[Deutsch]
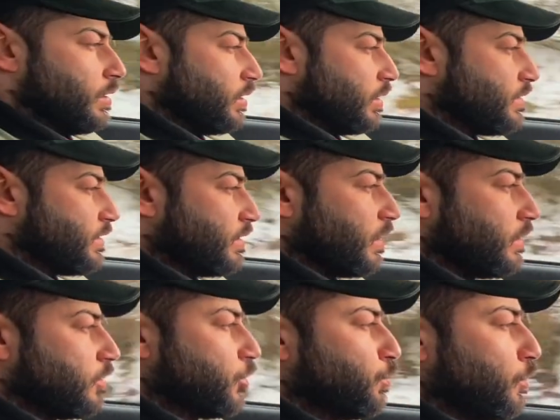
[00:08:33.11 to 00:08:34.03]
Ja, es liegt da
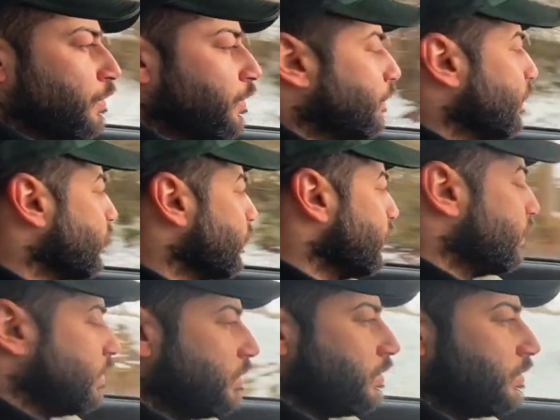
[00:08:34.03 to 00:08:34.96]
ein Sportfahrwerk drin,
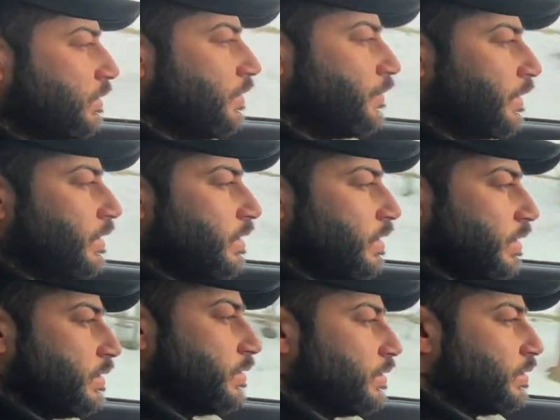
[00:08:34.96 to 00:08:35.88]
ne? Tiefer
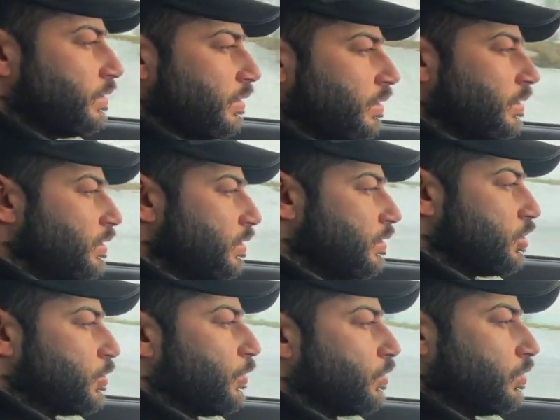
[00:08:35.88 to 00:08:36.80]
gelegt,
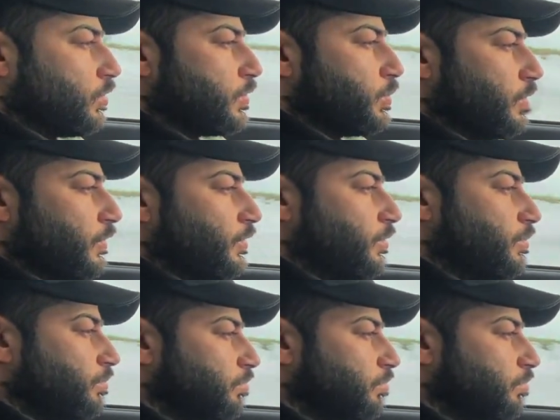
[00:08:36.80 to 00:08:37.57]
Sportauspuff.